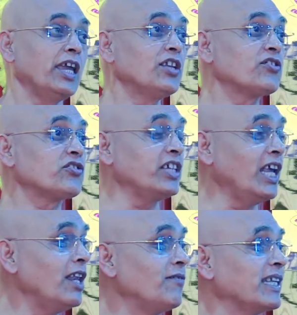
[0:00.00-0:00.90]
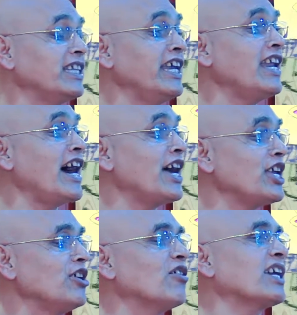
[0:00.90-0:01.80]
इन शीलवती
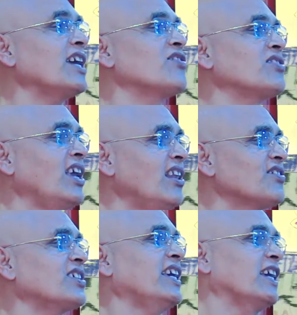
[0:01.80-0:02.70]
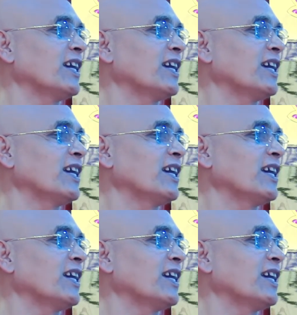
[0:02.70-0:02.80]
नारियों के शील से